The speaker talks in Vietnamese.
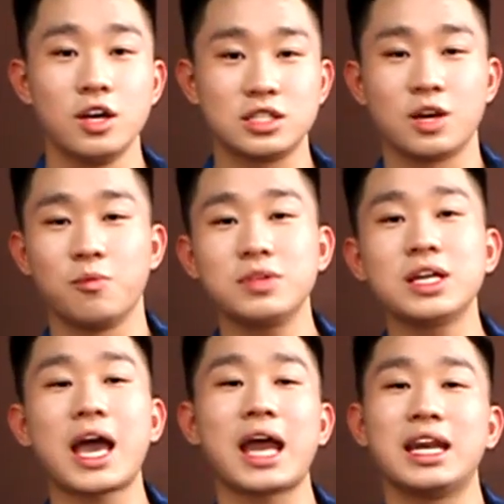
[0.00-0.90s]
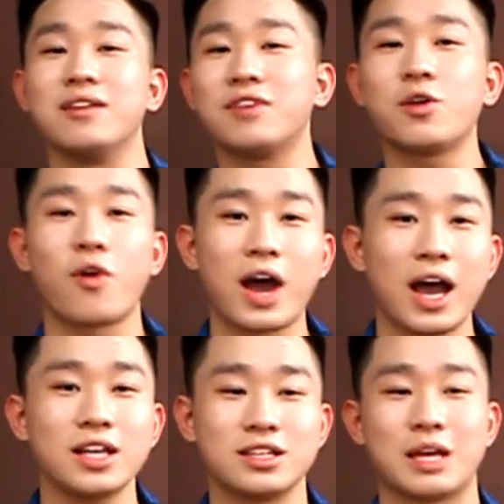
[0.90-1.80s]
sống trên hai nền văn hóa,
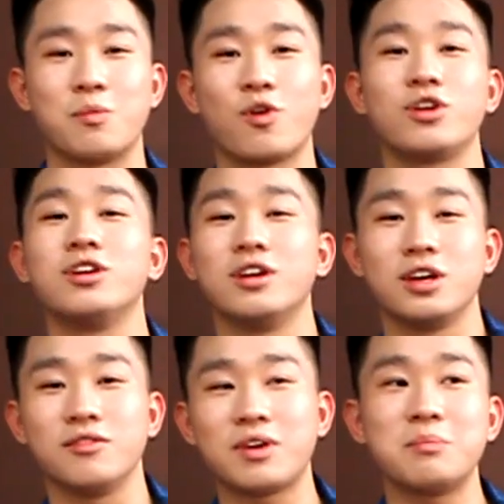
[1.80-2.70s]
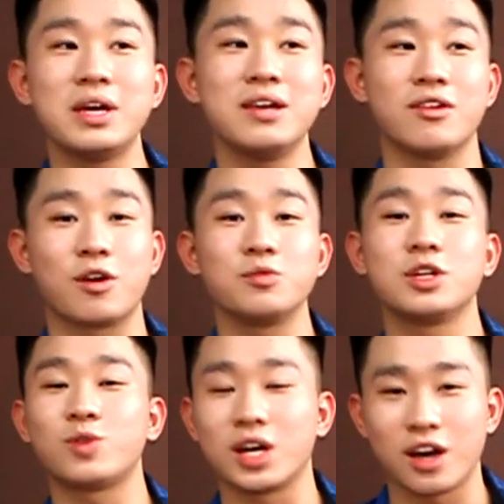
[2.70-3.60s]
trở thành một con người văn minh và công dân toàn